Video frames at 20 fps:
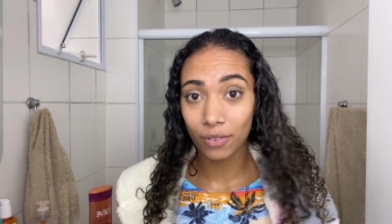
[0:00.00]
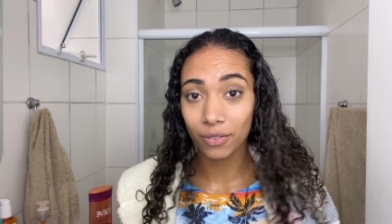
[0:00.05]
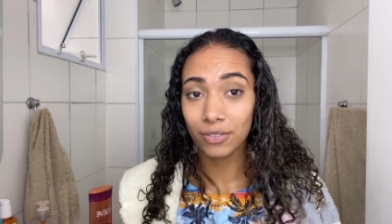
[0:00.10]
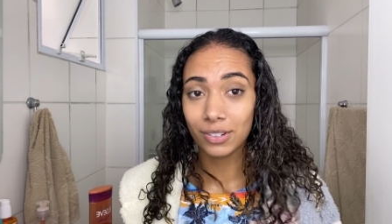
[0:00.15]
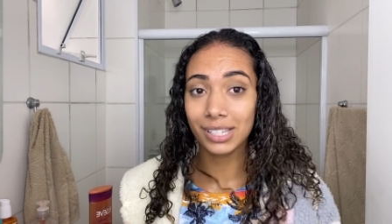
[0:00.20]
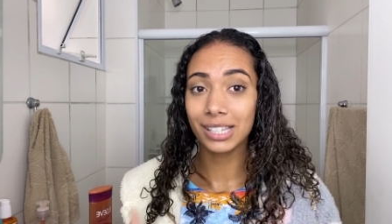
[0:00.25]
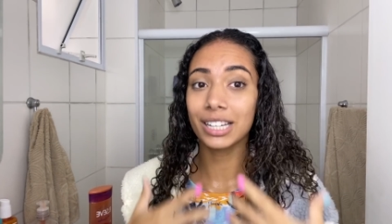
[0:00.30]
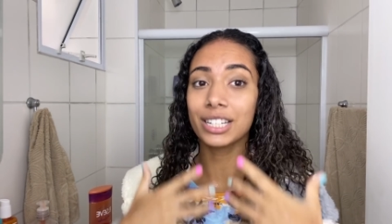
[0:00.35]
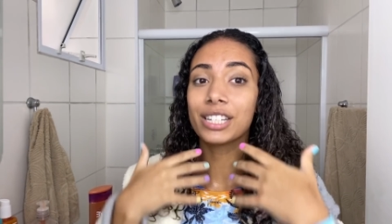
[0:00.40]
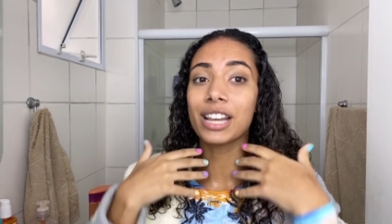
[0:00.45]

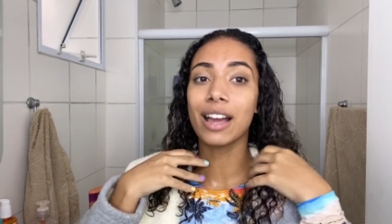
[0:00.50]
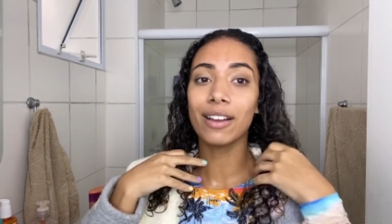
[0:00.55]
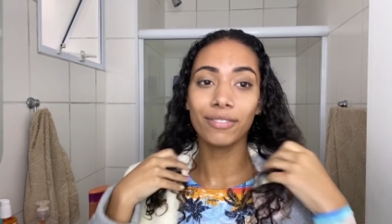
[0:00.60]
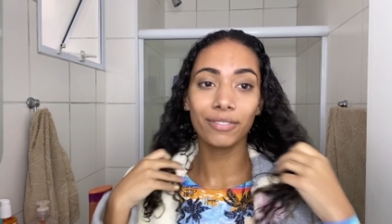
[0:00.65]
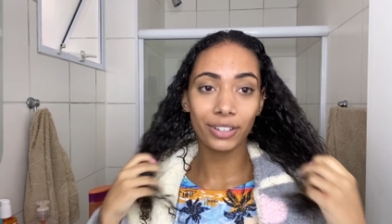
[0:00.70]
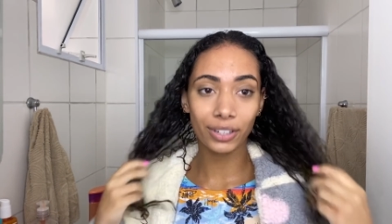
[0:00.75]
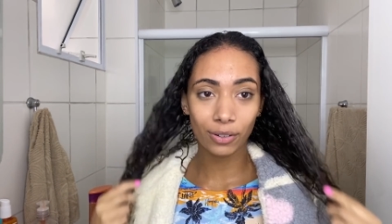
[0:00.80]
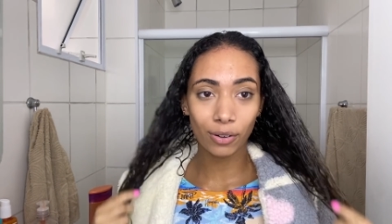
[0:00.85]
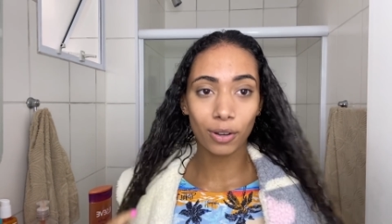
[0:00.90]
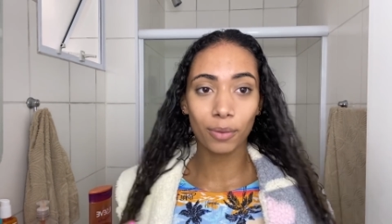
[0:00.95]
Vocês já
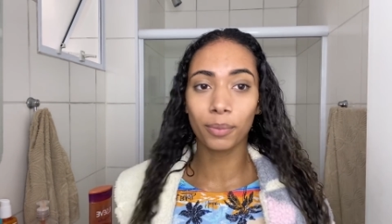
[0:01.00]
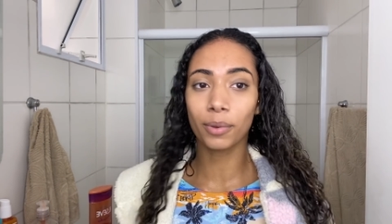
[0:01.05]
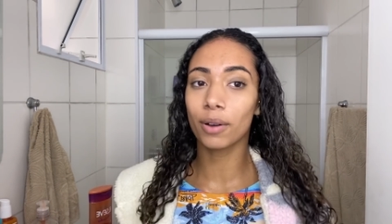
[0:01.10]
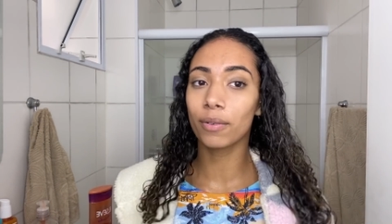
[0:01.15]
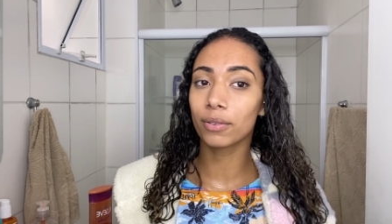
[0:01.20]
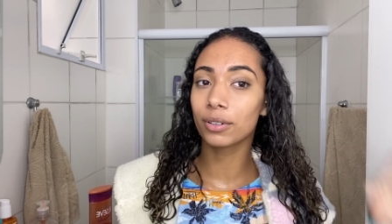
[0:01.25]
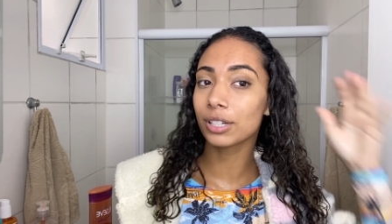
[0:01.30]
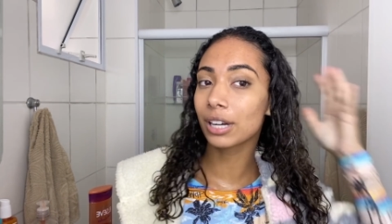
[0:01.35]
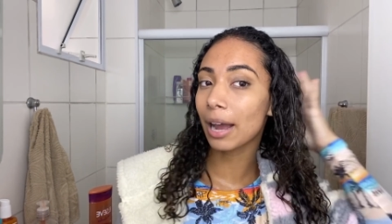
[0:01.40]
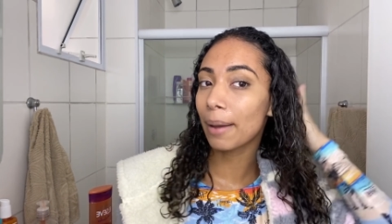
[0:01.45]
viram como que eu
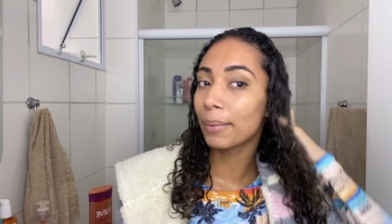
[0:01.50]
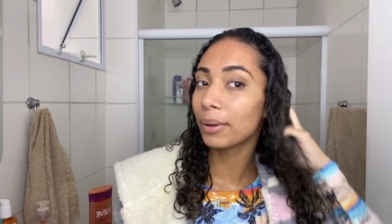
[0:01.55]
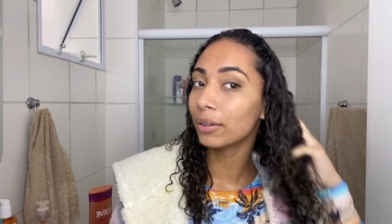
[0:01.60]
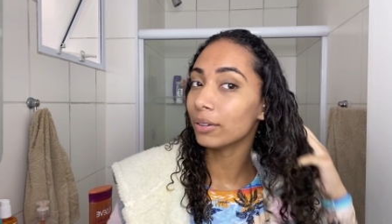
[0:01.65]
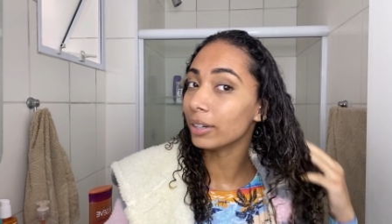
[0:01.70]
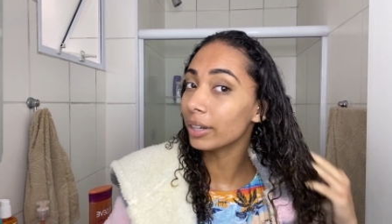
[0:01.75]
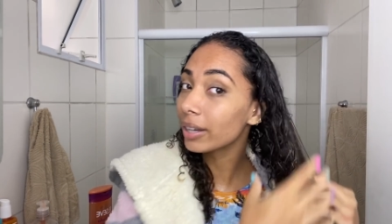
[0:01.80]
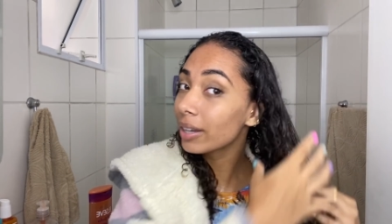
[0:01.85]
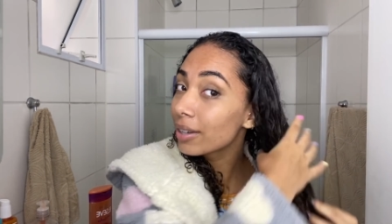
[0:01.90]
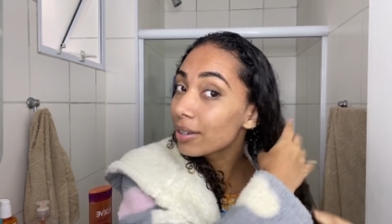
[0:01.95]
fico de cabelo
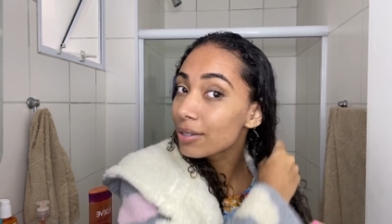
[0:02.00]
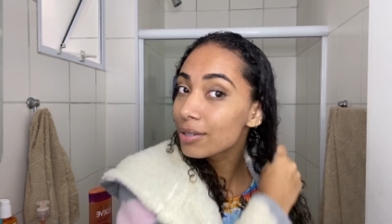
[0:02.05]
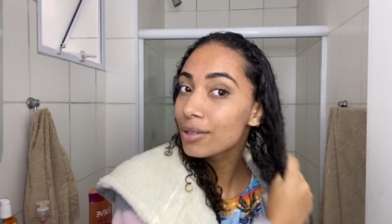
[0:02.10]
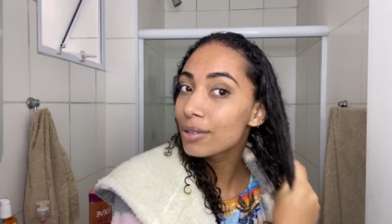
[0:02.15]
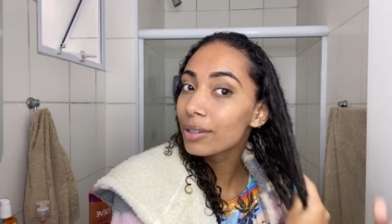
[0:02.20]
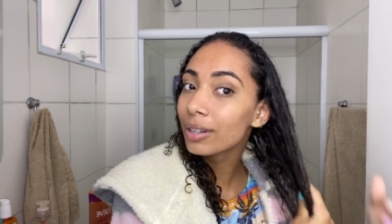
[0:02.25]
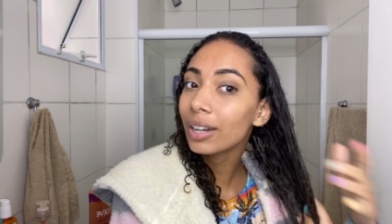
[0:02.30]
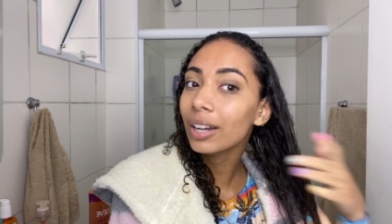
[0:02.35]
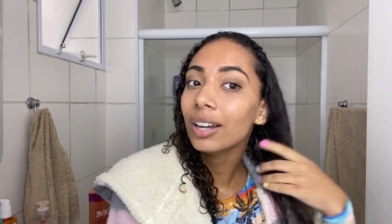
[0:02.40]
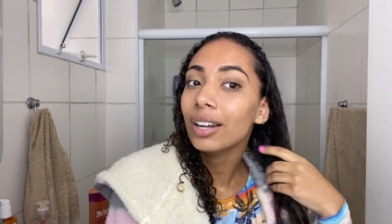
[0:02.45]

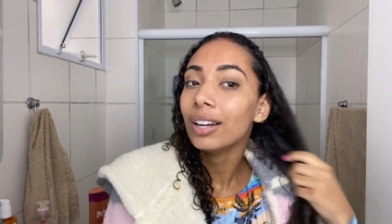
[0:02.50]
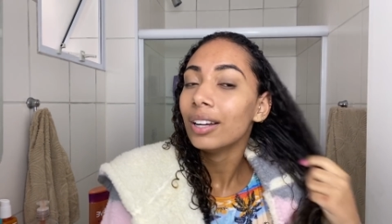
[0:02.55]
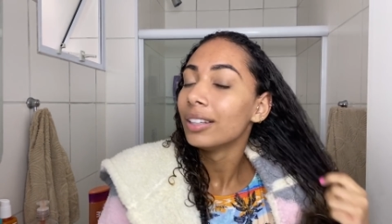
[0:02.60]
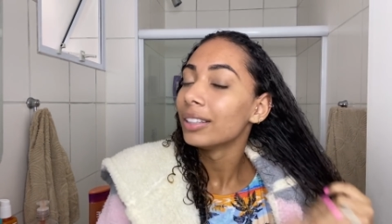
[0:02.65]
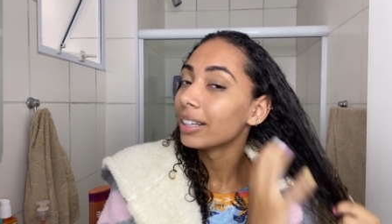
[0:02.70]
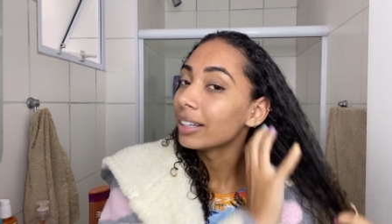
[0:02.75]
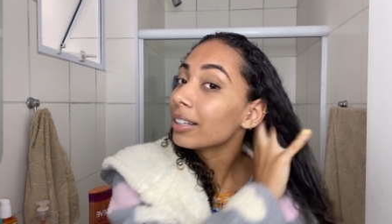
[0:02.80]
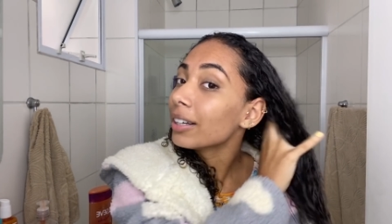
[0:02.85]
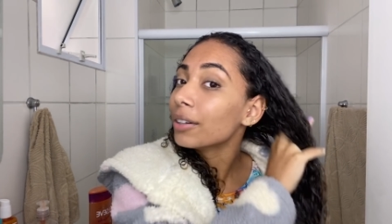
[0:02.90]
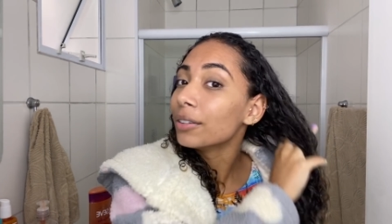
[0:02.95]
liso,
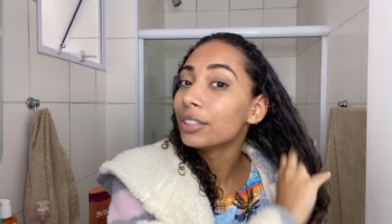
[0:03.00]
entendeu?